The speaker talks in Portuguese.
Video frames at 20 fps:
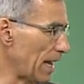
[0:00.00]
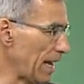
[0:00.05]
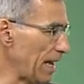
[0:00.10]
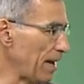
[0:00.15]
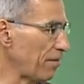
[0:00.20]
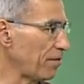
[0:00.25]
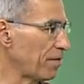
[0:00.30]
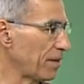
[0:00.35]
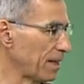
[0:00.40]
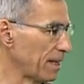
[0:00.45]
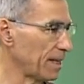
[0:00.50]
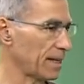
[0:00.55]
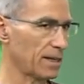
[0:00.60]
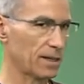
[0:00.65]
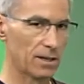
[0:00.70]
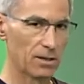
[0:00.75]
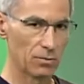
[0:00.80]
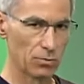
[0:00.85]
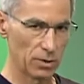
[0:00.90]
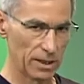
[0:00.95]

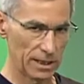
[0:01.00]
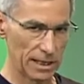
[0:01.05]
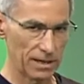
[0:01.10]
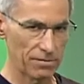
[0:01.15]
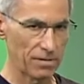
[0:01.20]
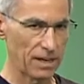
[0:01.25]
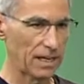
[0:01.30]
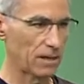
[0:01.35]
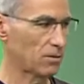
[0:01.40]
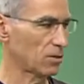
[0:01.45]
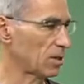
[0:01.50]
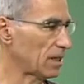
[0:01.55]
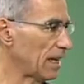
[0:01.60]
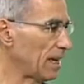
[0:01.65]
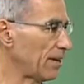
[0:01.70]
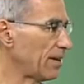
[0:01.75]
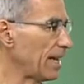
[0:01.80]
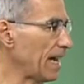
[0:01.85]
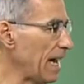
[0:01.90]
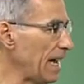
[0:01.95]
F no intervalo
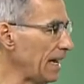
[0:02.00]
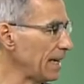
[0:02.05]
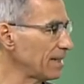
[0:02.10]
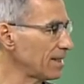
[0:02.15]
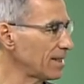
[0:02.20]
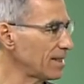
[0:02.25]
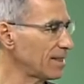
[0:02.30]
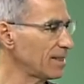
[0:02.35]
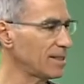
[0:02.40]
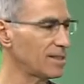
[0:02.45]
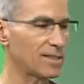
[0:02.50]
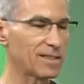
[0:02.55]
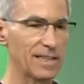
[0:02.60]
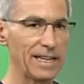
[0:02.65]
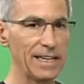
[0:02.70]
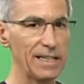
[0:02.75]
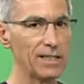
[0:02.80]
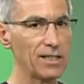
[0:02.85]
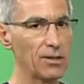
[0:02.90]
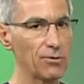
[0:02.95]
0 e L se
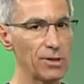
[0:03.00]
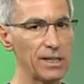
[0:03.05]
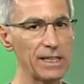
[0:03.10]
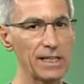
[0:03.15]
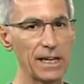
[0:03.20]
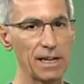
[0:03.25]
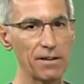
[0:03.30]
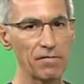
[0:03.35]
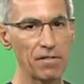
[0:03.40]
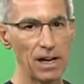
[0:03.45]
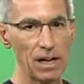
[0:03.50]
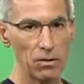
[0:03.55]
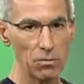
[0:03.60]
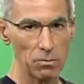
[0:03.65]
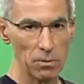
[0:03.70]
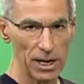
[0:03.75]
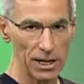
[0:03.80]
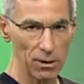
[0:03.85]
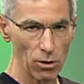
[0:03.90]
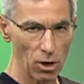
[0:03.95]
estende ao intervalo
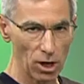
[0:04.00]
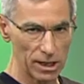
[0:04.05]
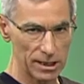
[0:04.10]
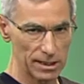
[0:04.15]
maior